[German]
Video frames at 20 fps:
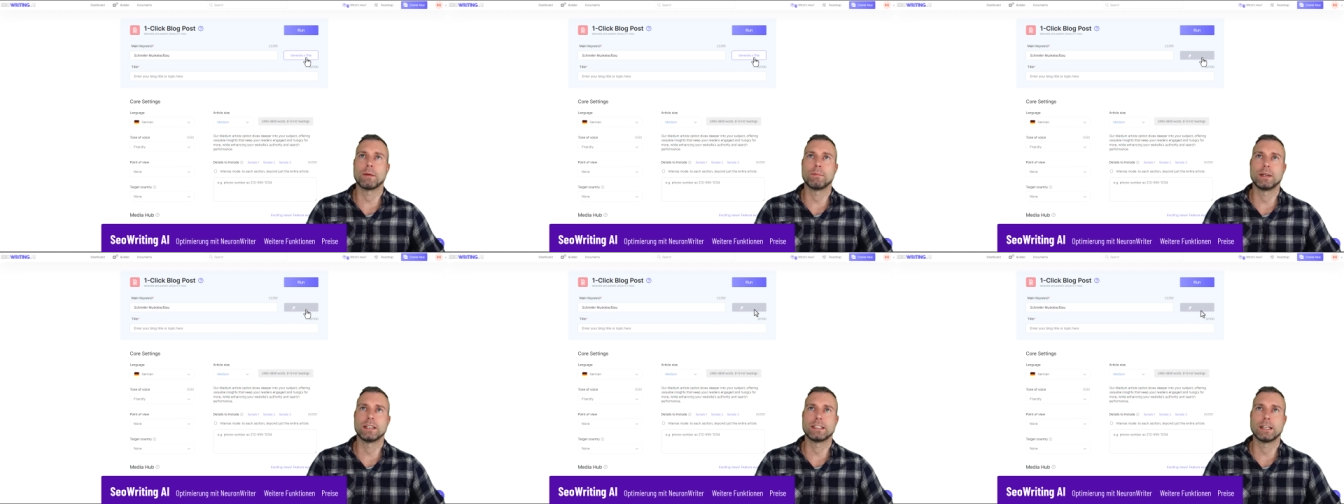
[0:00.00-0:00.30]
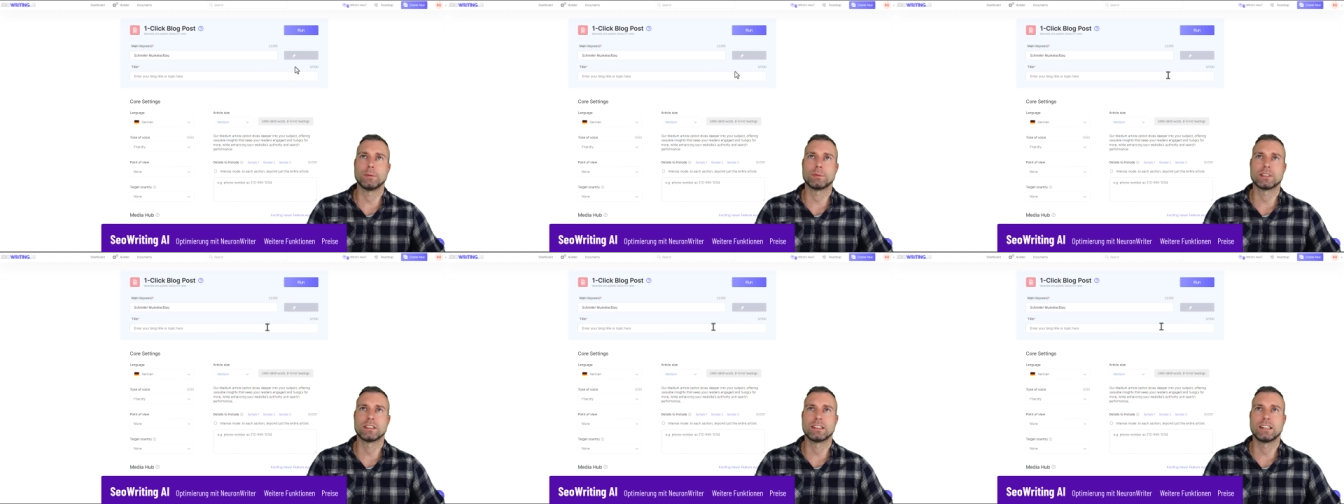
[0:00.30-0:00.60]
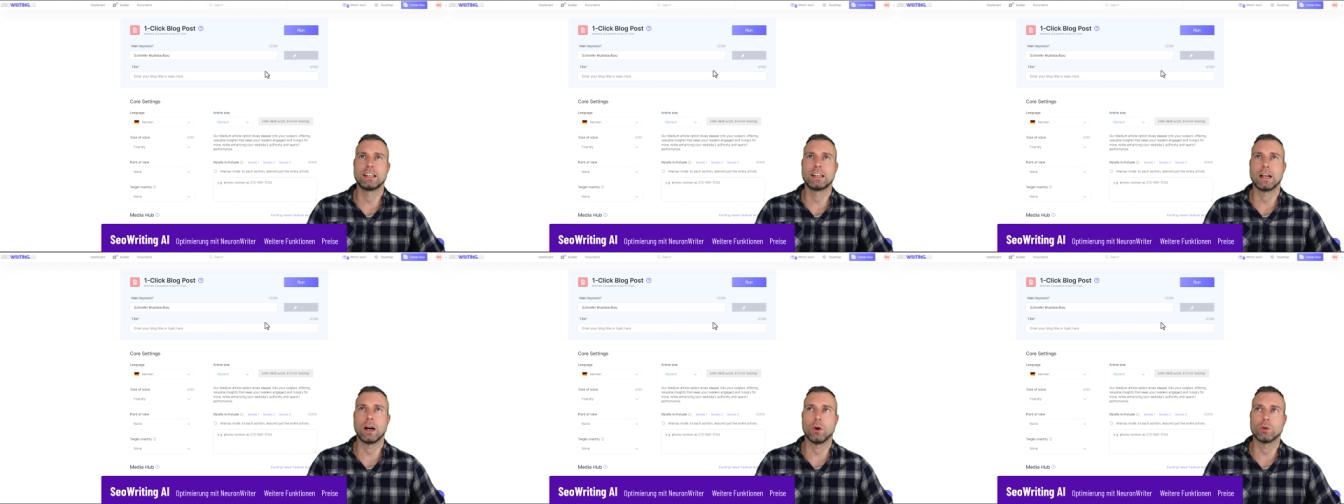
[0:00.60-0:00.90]
mir selbst einen
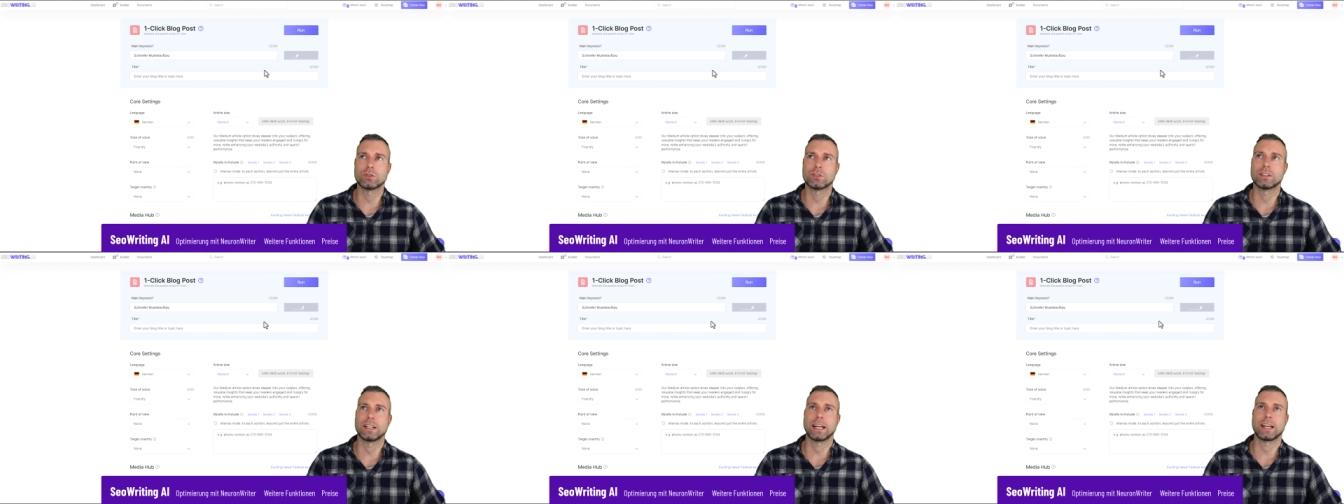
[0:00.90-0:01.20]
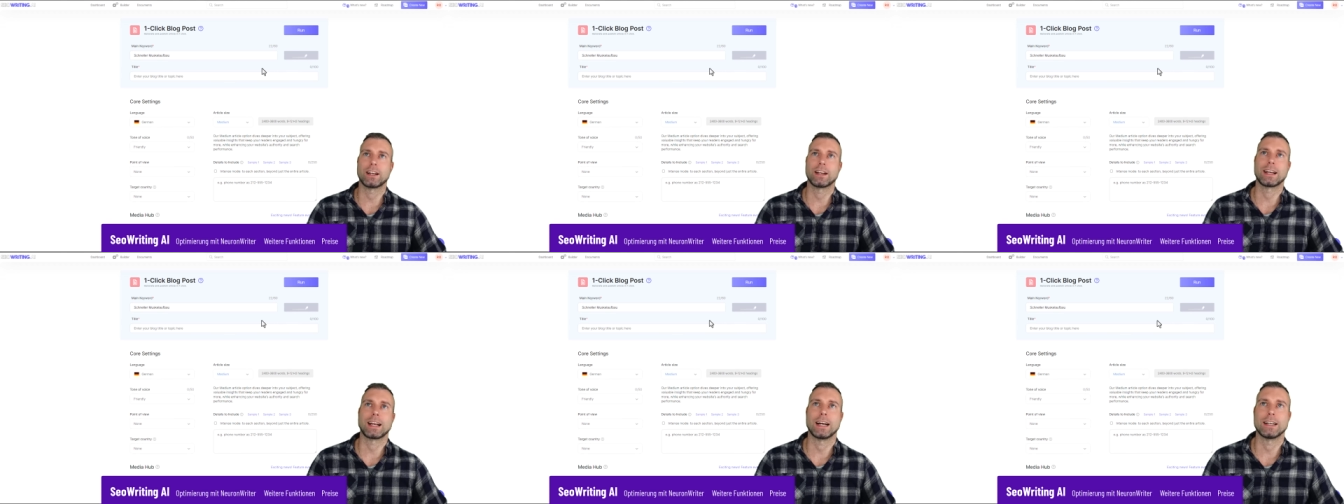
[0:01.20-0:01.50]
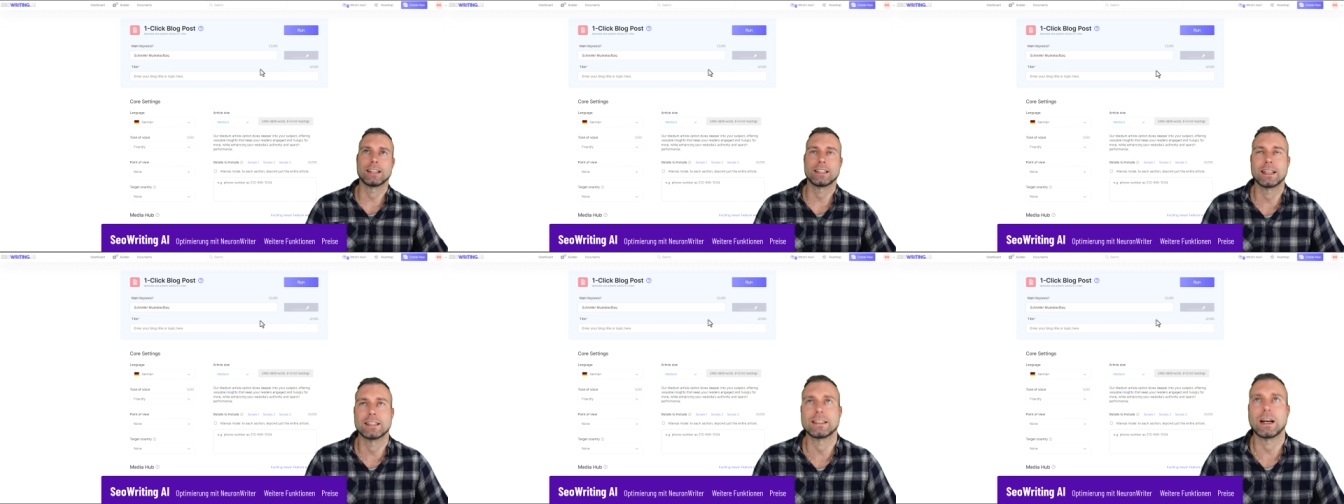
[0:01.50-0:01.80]
Titel auszudenken,
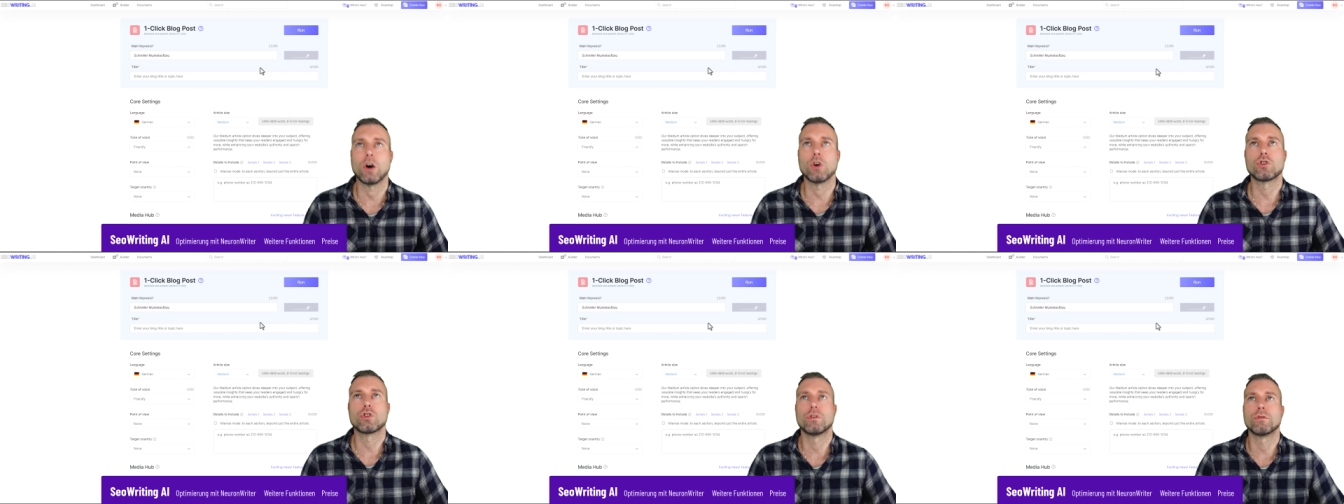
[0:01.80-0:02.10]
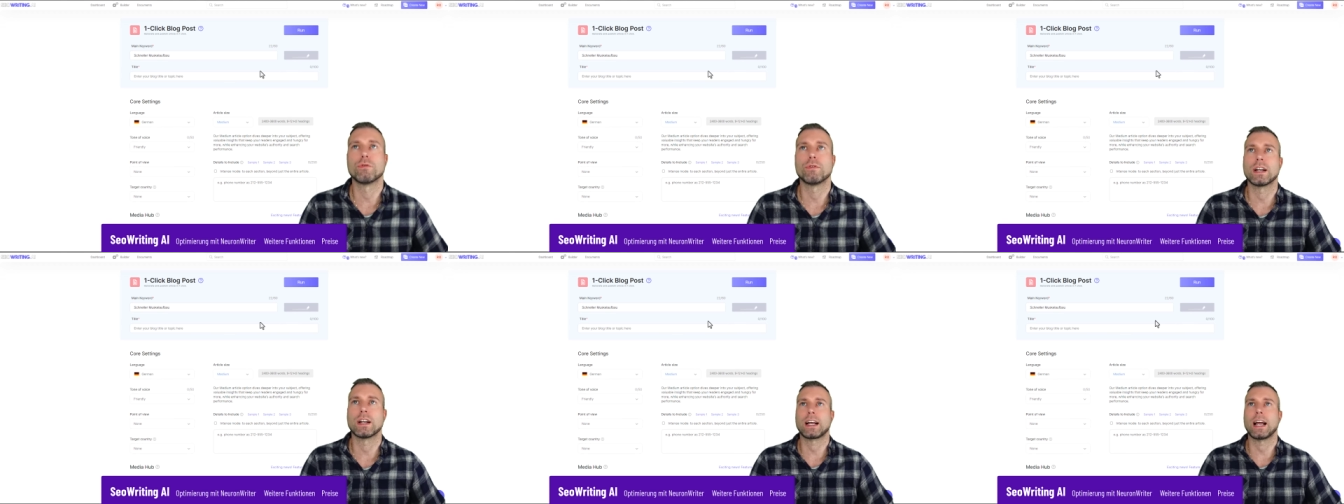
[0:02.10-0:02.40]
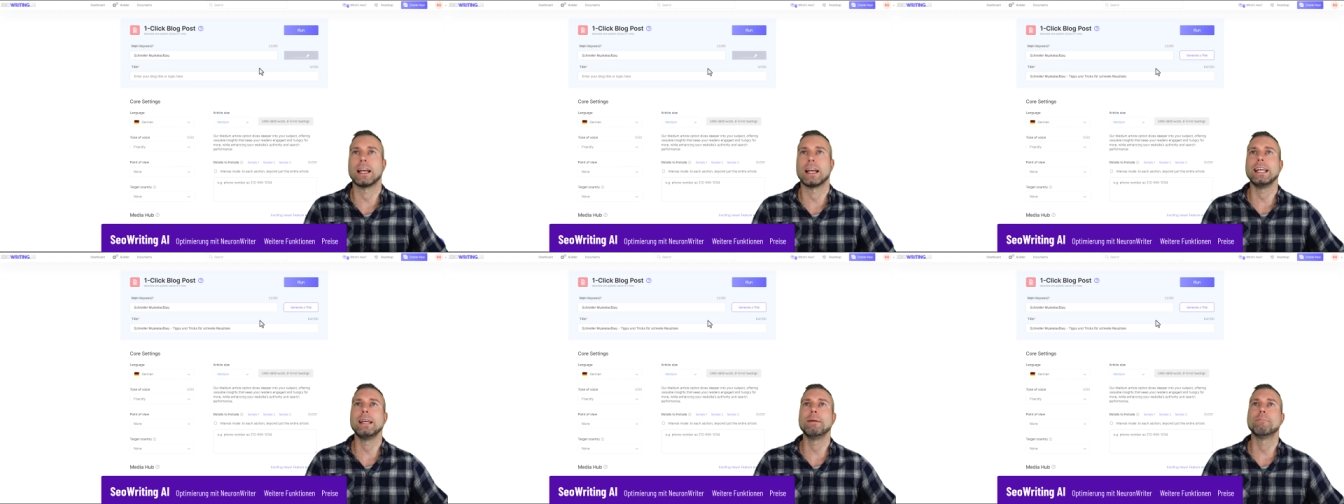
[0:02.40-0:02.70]
kann ich das auch schon von der
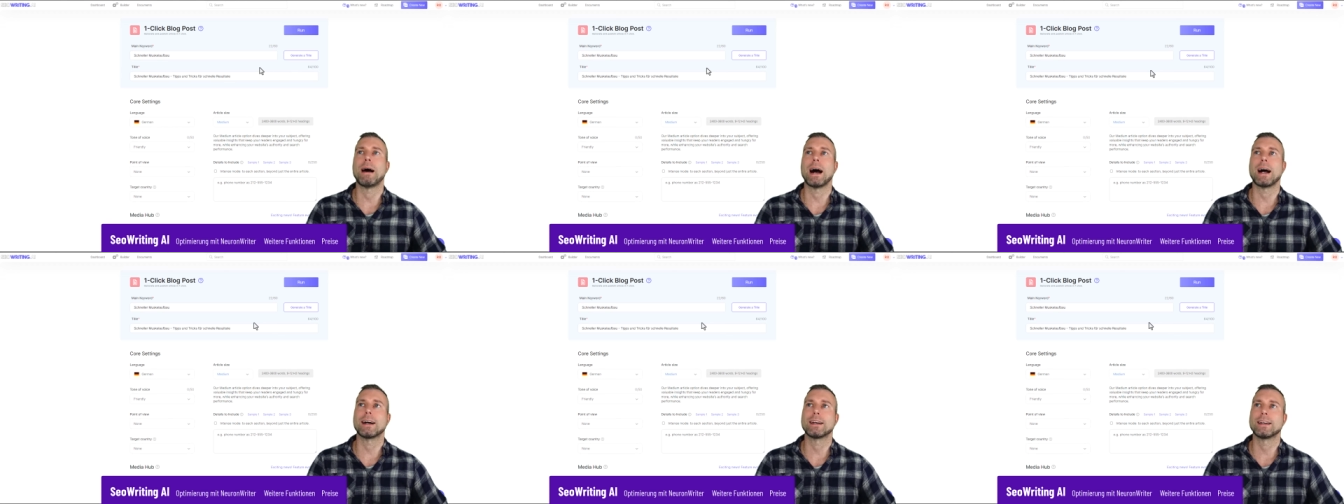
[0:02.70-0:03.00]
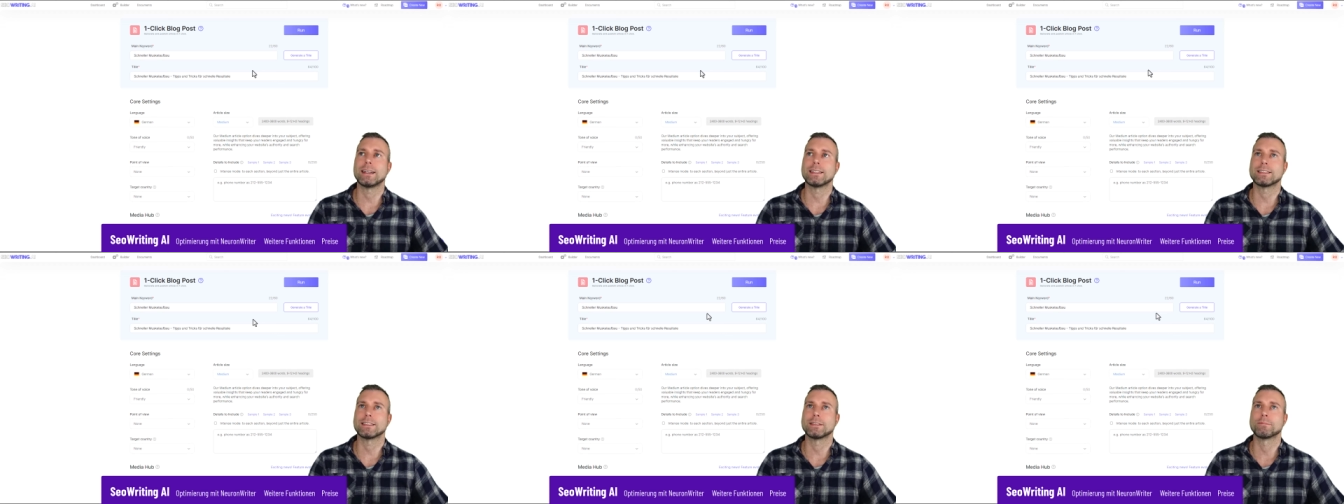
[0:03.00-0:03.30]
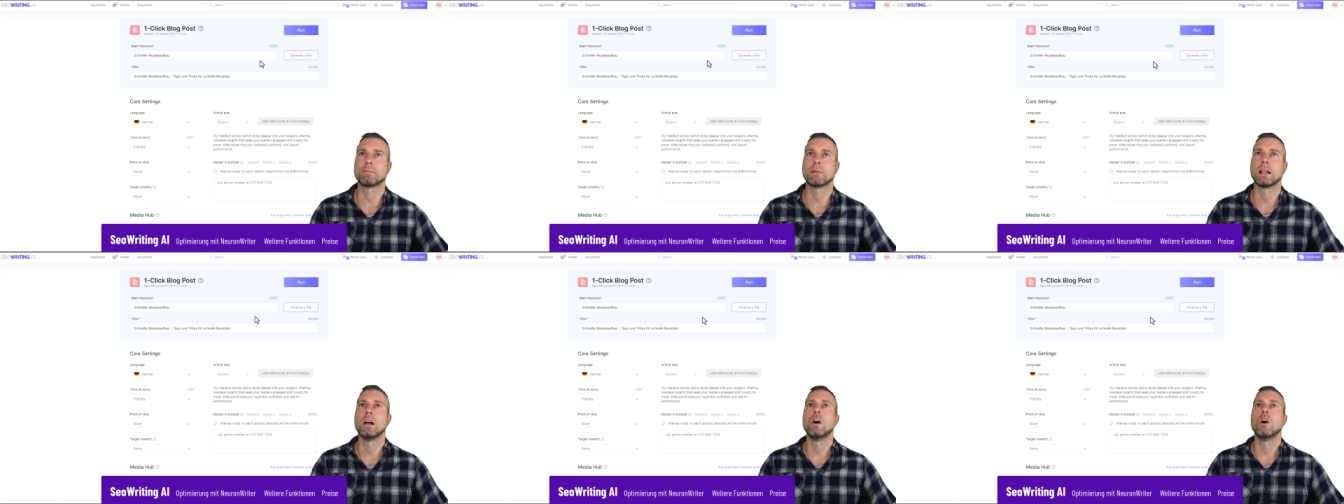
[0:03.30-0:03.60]
KI machen
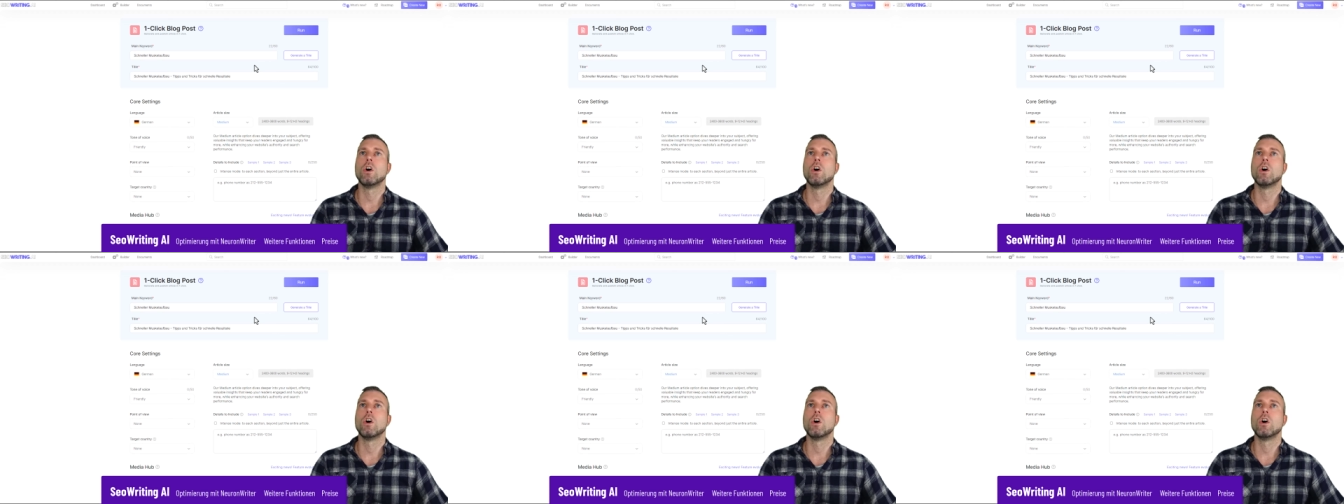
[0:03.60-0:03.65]
lassen.